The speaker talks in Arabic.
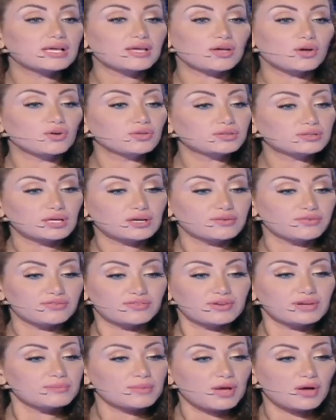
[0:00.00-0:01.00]
انت يحطك
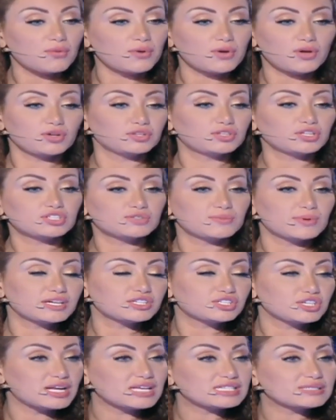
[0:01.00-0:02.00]
في فيلم او ما يحطكش
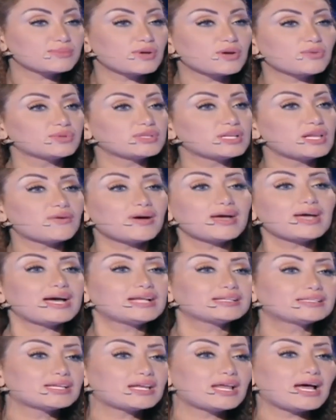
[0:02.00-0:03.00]
مالكش لازمه وان لو
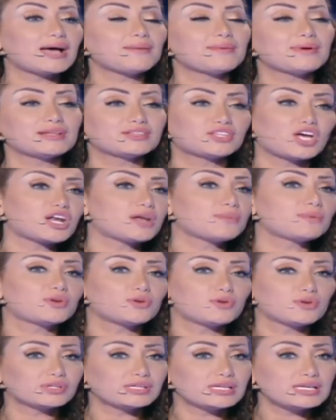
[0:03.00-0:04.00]
اي حد طلع ضرب
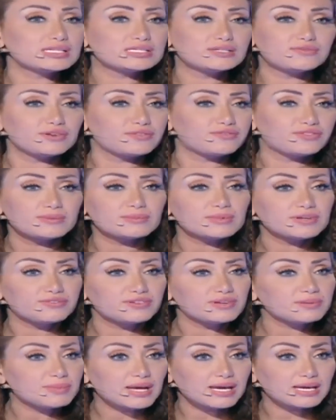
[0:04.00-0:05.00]
الاغنيه دي في الفيلم
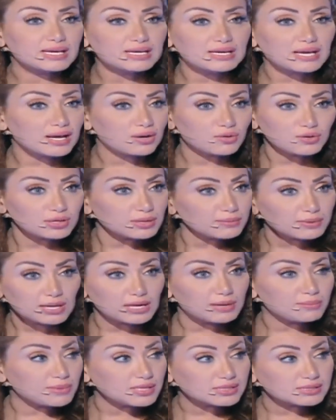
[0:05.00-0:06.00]
الفيلم هينجح كل ده
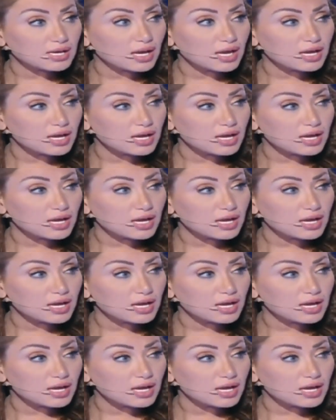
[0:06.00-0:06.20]
كلام ما